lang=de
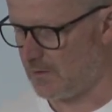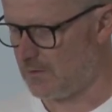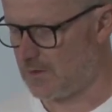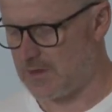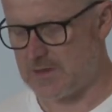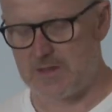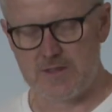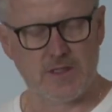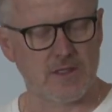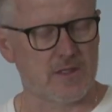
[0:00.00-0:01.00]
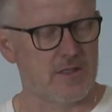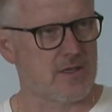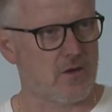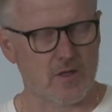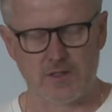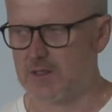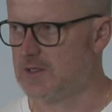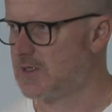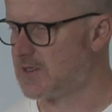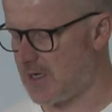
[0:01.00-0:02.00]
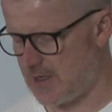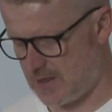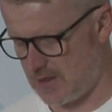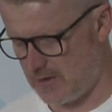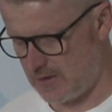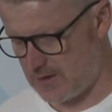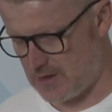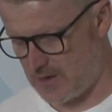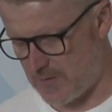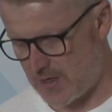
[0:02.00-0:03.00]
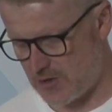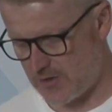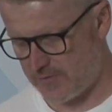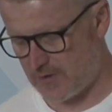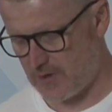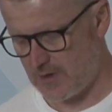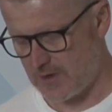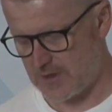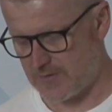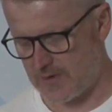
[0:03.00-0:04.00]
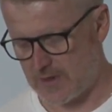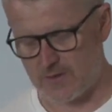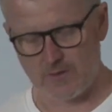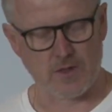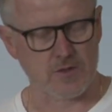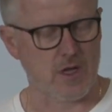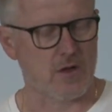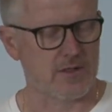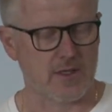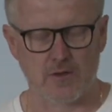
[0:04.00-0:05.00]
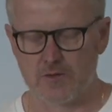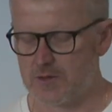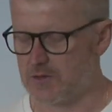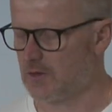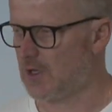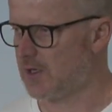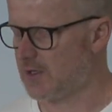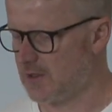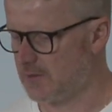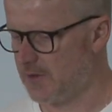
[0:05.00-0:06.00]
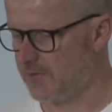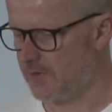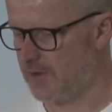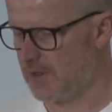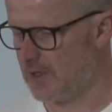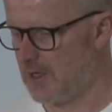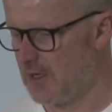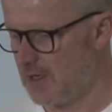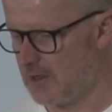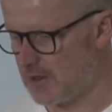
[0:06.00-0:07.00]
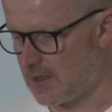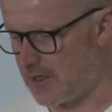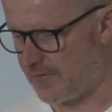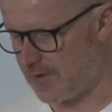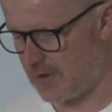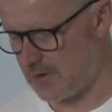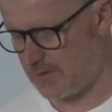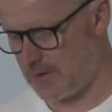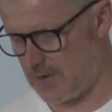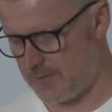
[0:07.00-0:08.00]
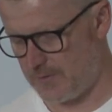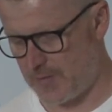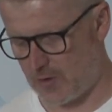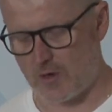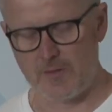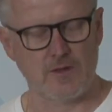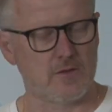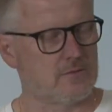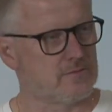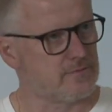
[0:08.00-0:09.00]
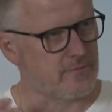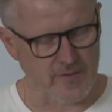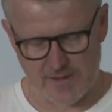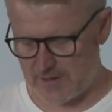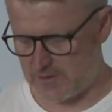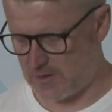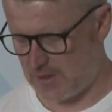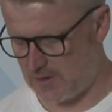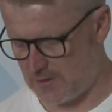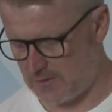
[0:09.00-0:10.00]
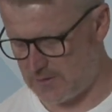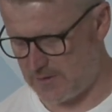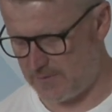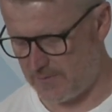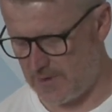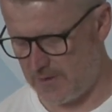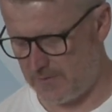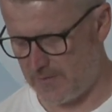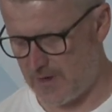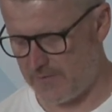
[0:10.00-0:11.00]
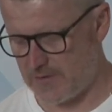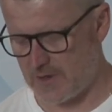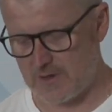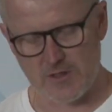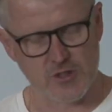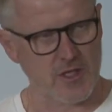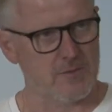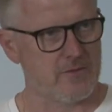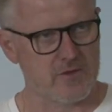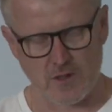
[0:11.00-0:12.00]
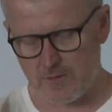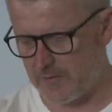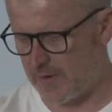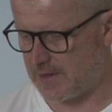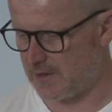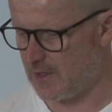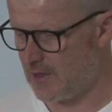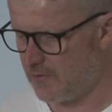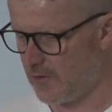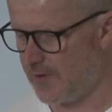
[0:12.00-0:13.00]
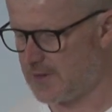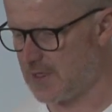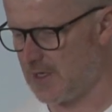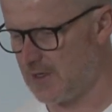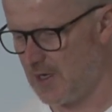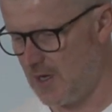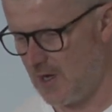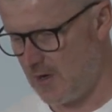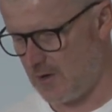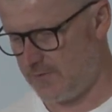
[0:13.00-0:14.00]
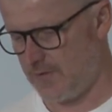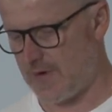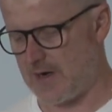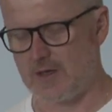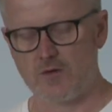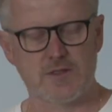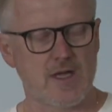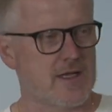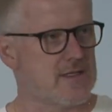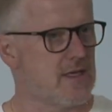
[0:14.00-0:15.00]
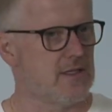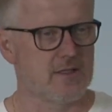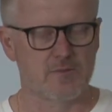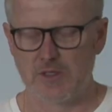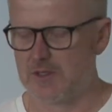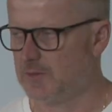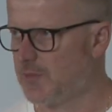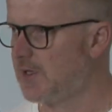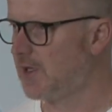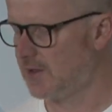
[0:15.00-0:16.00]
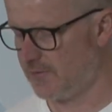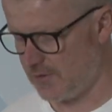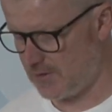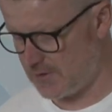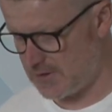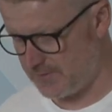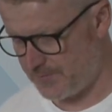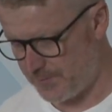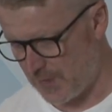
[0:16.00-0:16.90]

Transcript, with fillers: und dass diese, dieser Ort, diese Zeit und diese Gemeinschaft, das war so auszugleichen, damit wir wieder Kraft äh, bekommen, um weiterzugehen in unserem Leben. Ja, wir sollen nicht stehen bleiben, wir sollen immer weiter vorwärts gehen. Und wir waren auch sehr gesegnet mit den Predigten von unserem